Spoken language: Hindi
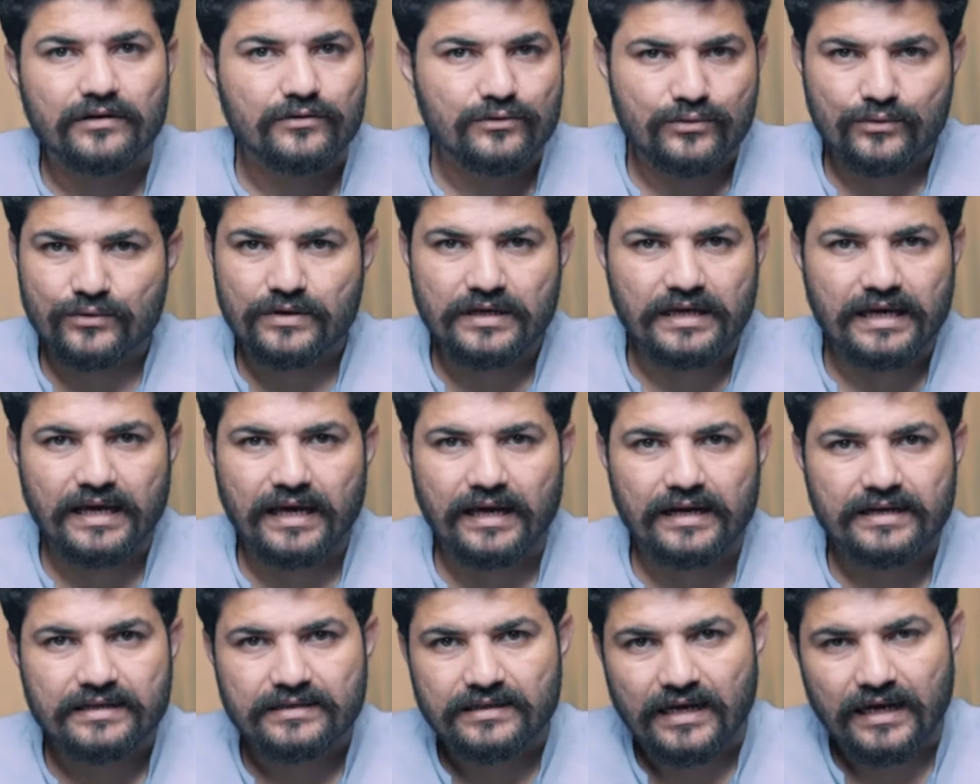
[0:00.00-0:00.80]
टूट गया
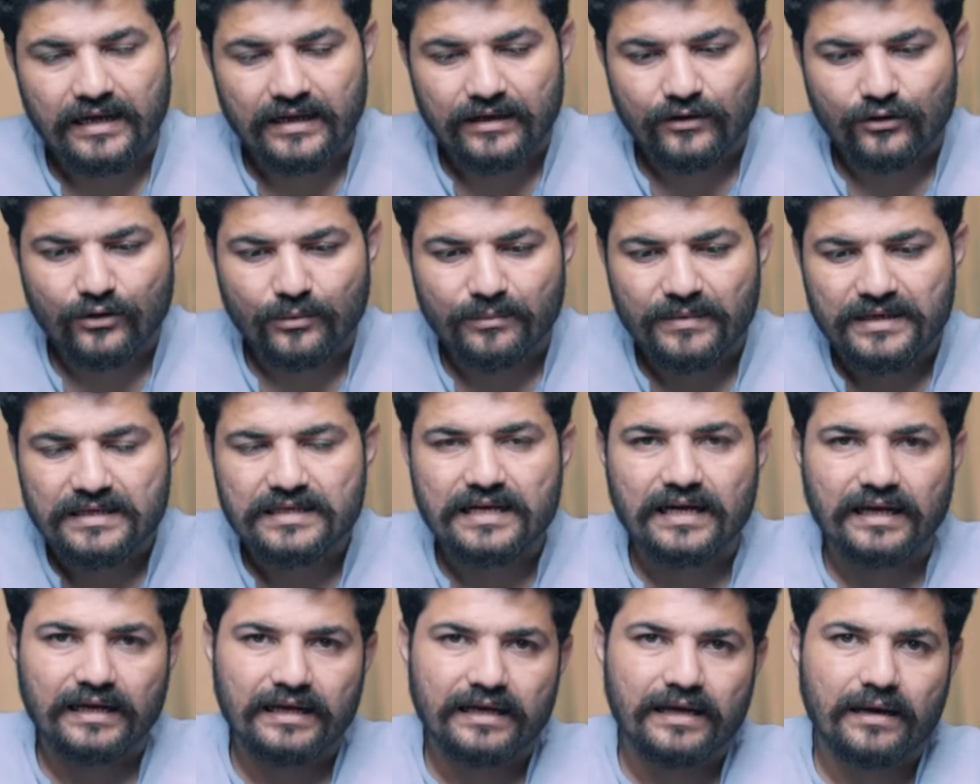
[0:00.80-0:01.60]
है चाहिए तो मैं
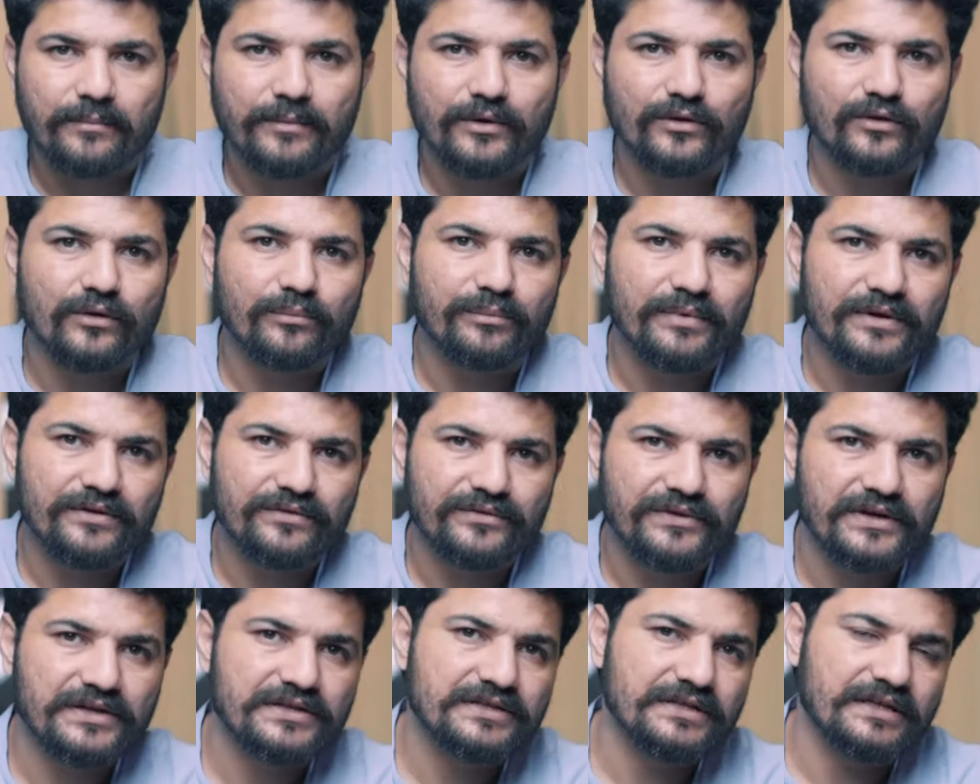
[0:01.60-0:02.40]
जाके अमेज़ोन पे
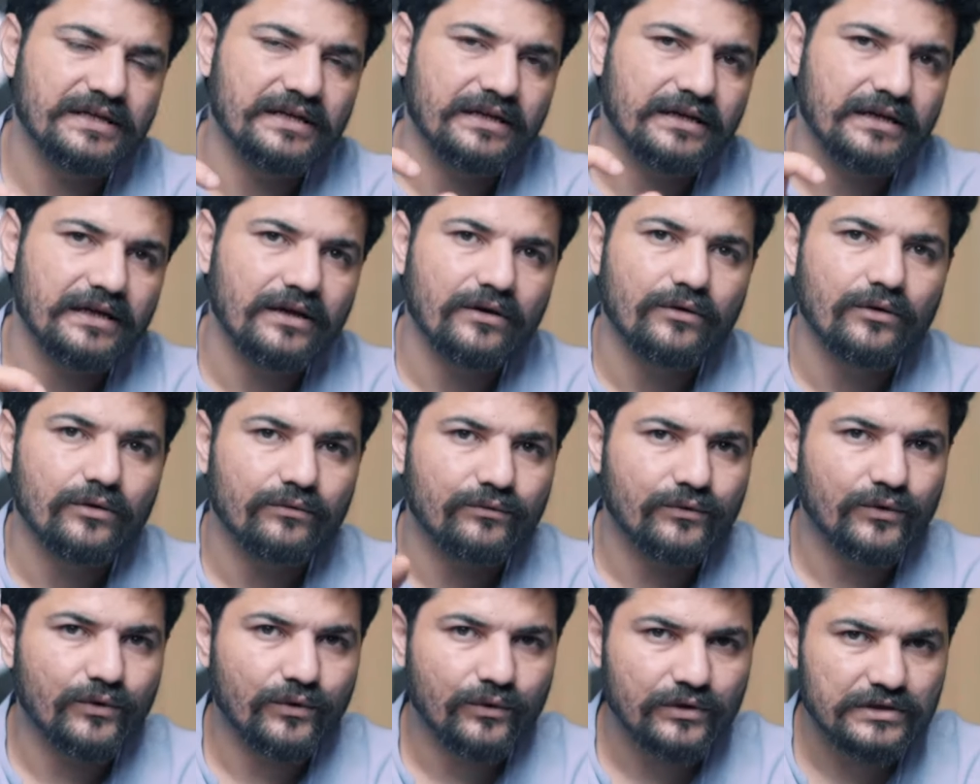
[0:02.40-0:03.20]
सर्च करके और
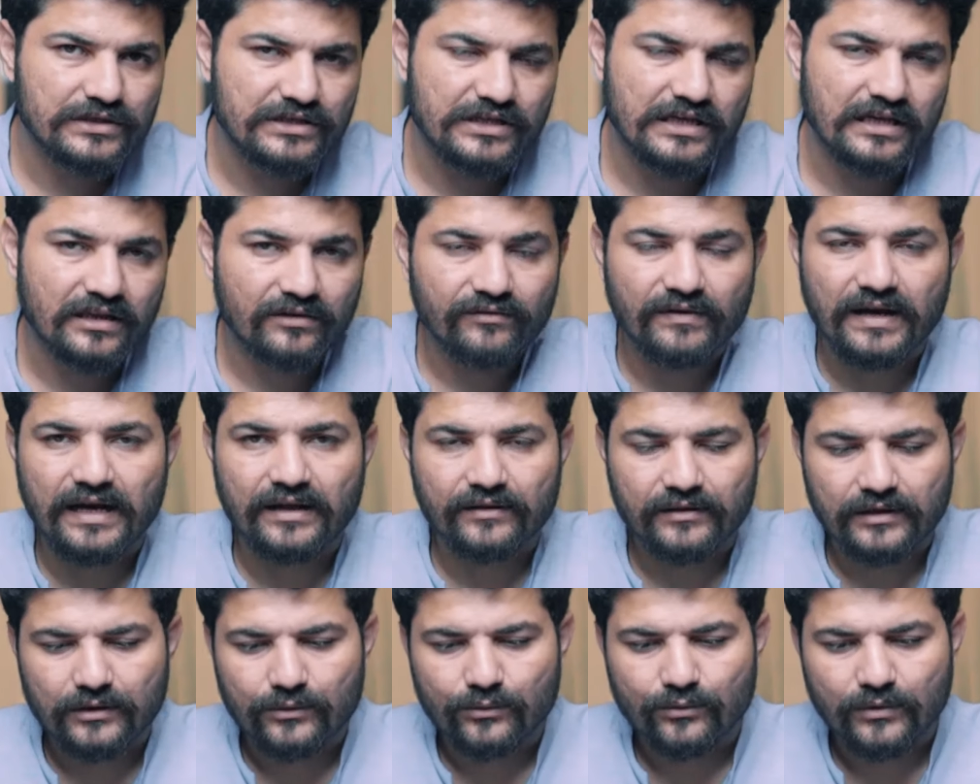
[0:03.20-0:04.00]
वो चीज़ वहाँ
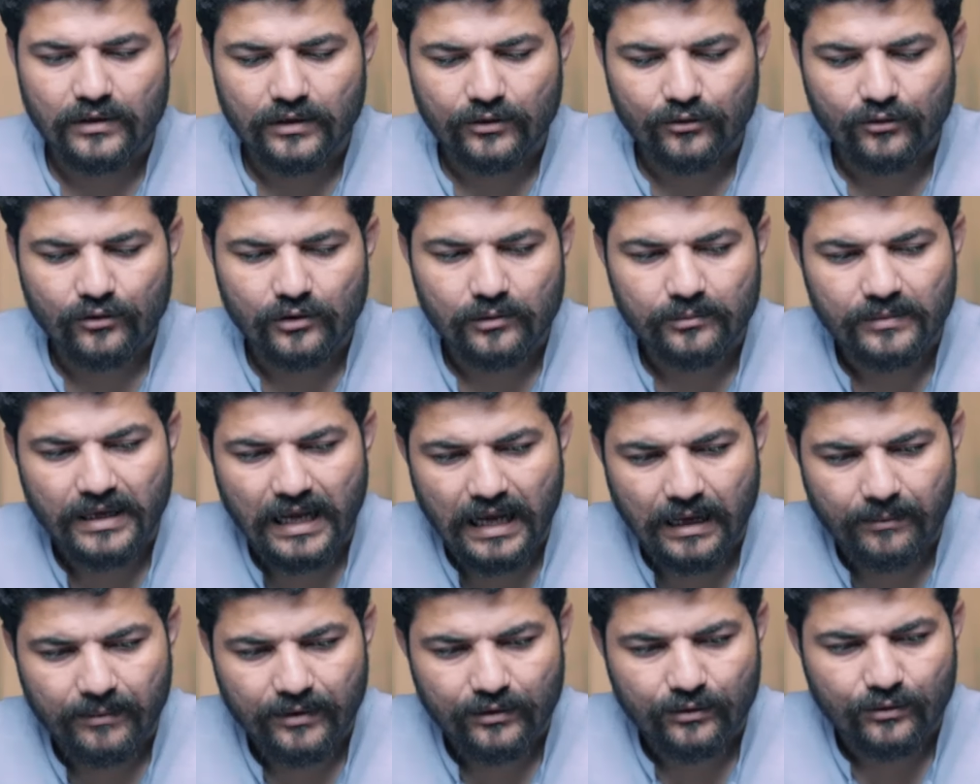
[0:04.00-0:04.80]
से लूँगा क्योंकि मैं
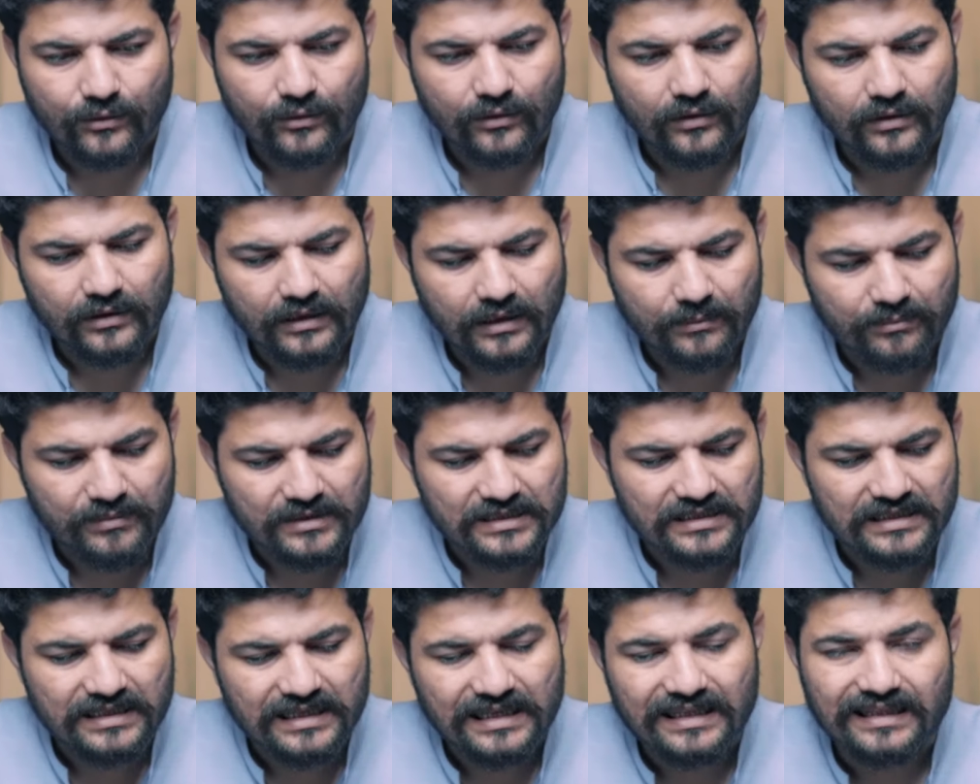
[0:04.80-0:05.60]
अमेज़ोन से
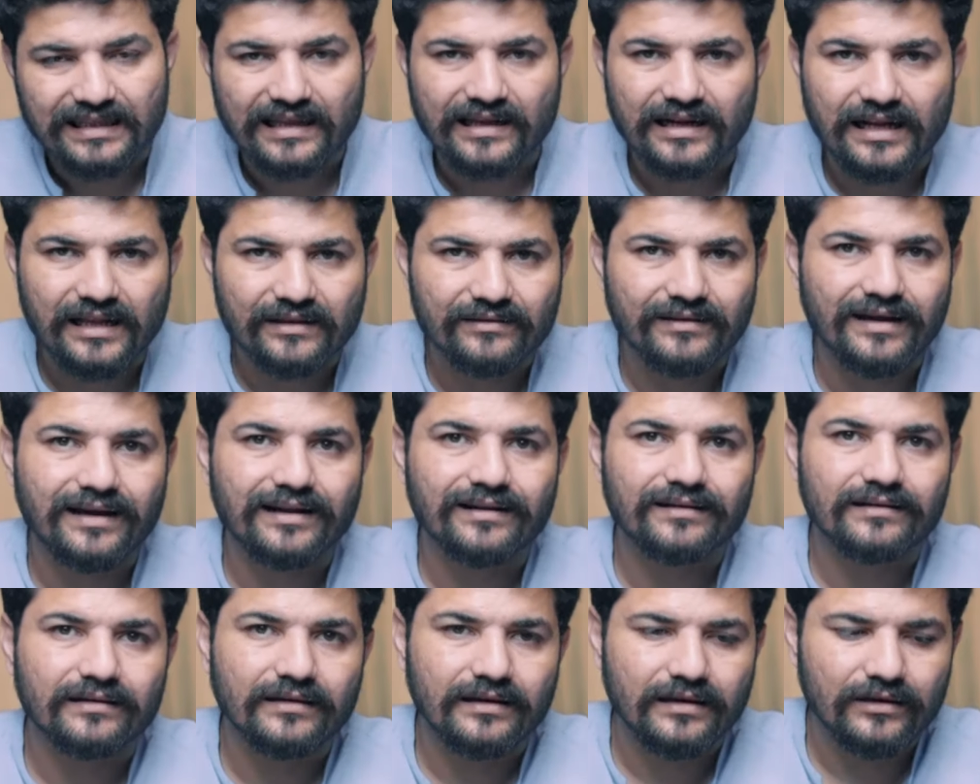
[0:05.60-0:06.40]
पिछले तेरह
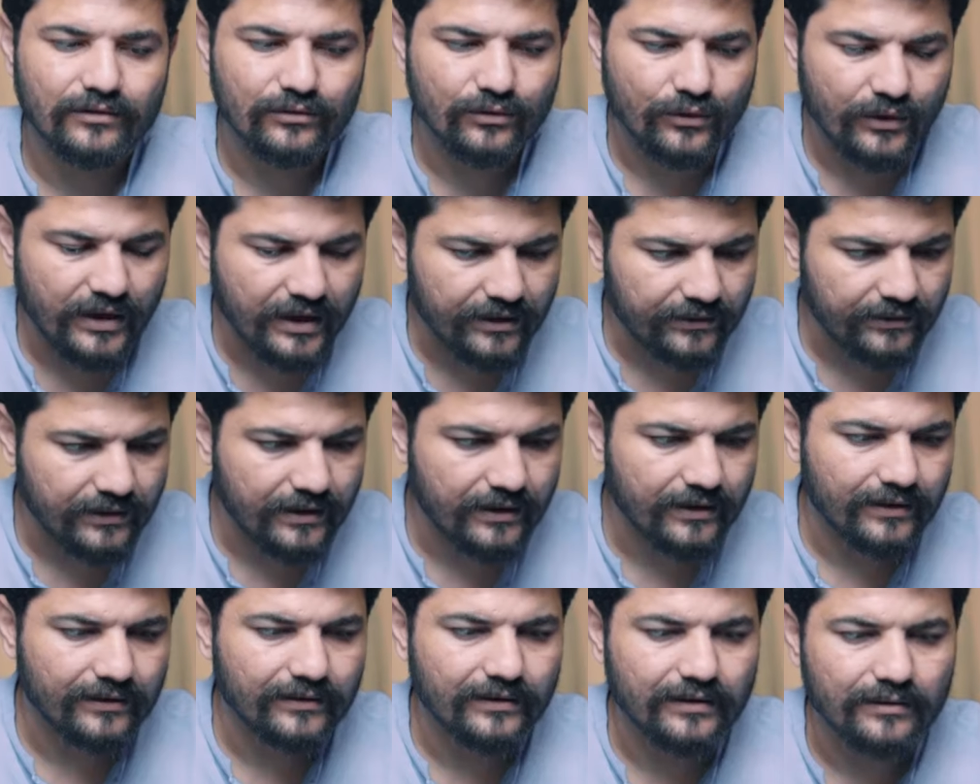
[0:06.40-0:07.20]
साल से सोलह
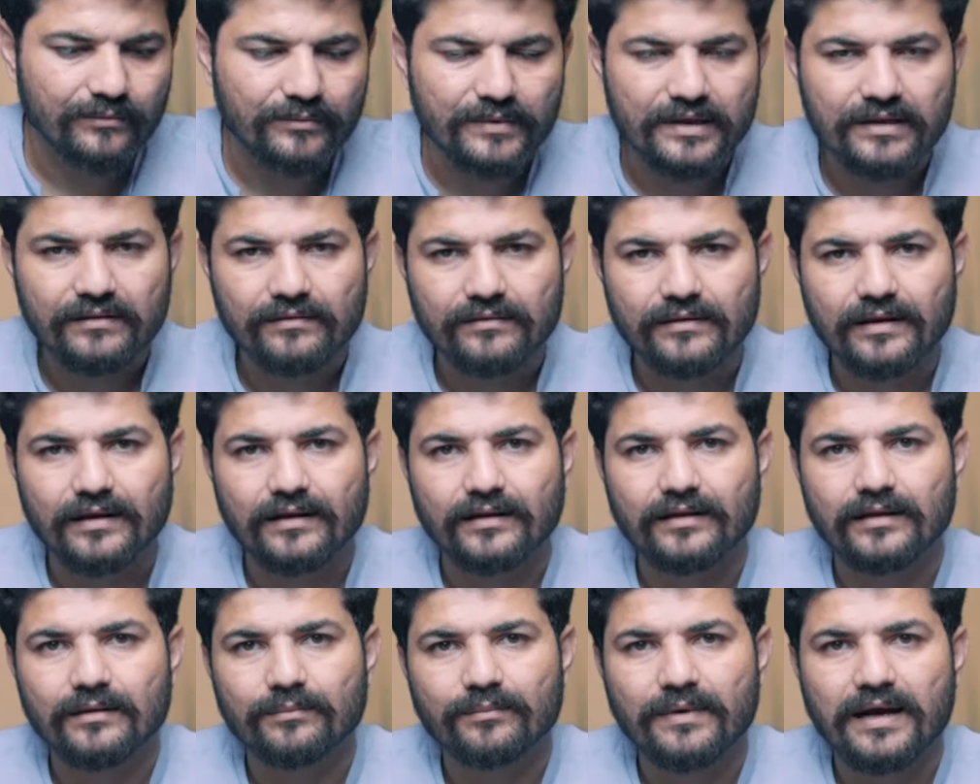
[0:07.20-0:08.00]
साल से बीस
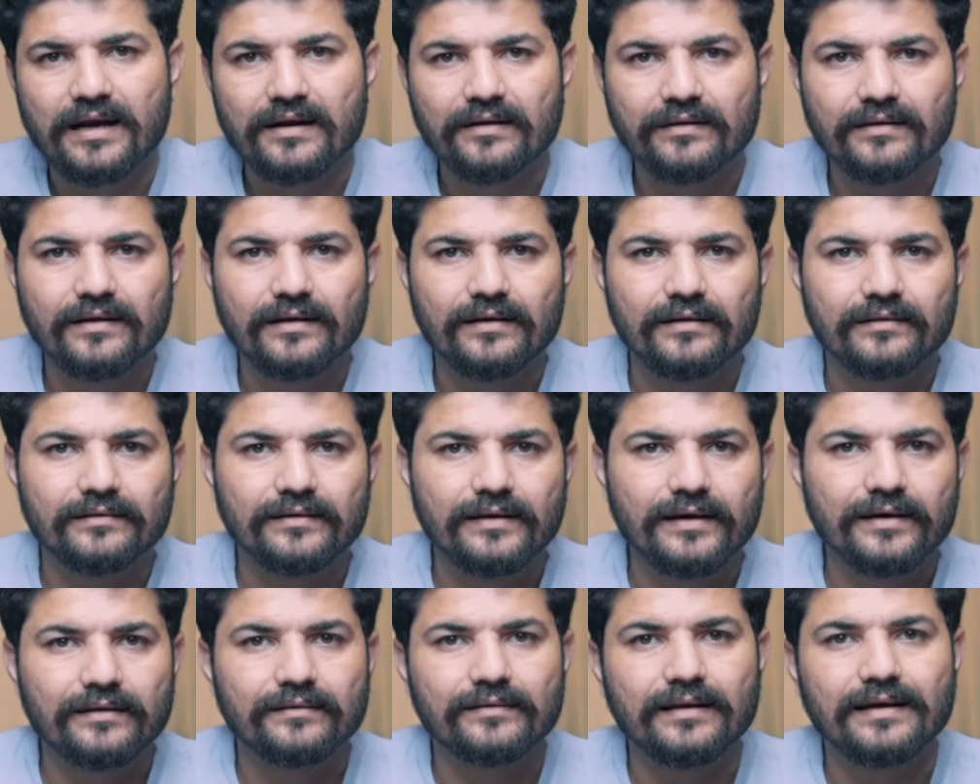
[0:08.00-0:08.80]
साल से पाँच साल
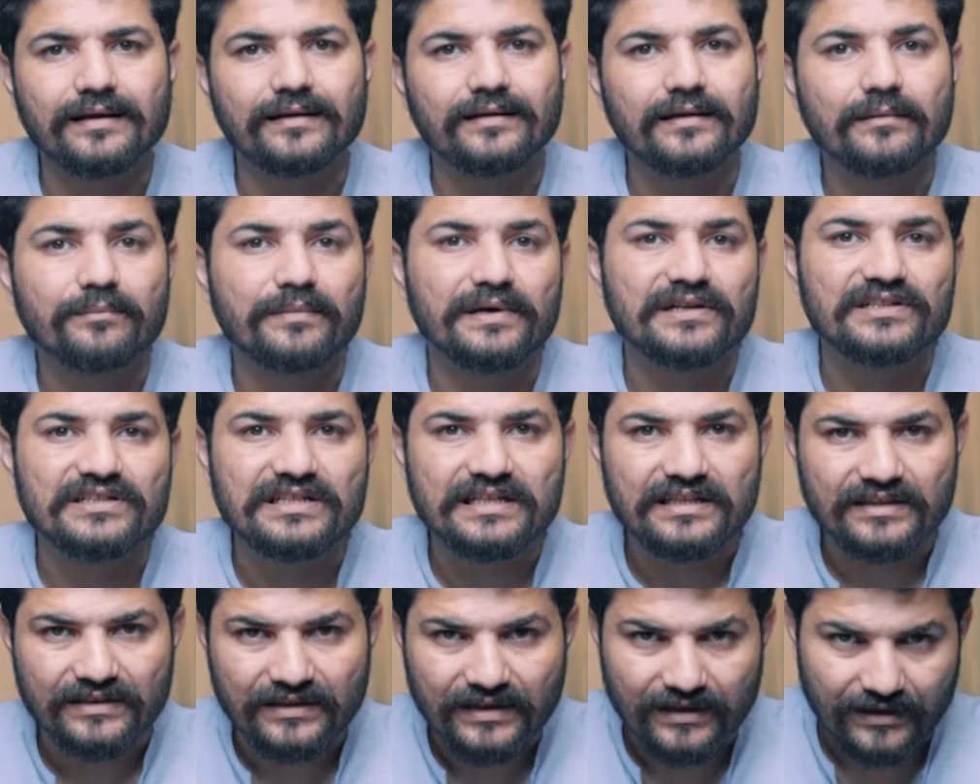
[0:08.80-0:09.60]
से एक साल से
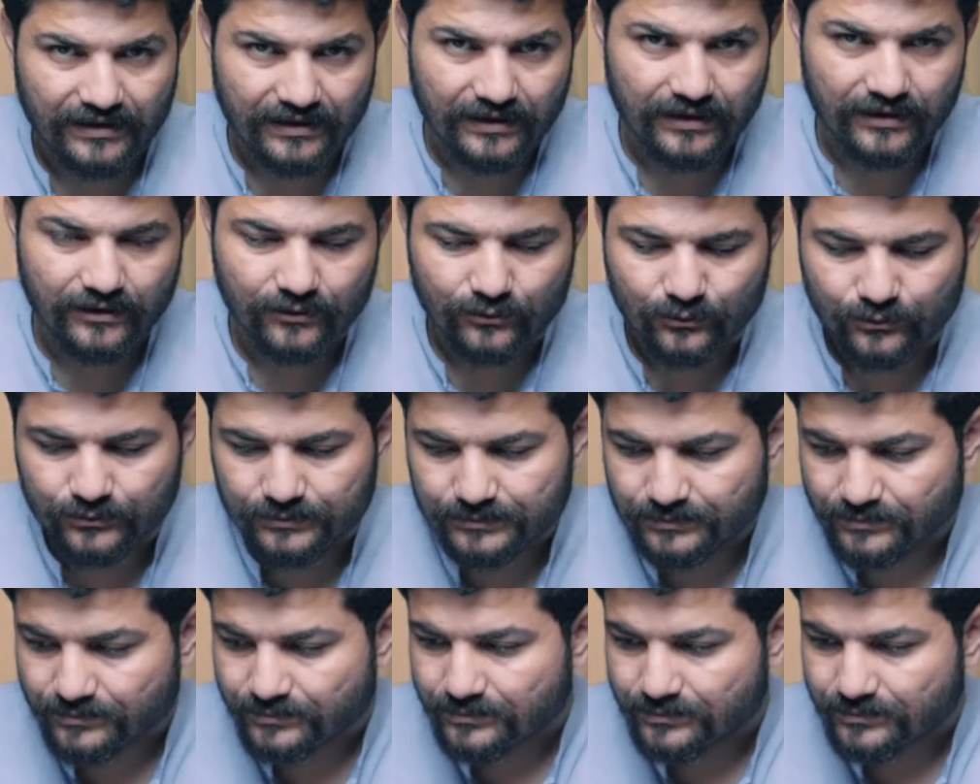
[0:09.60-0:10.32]
परचेज कर रहा हूँ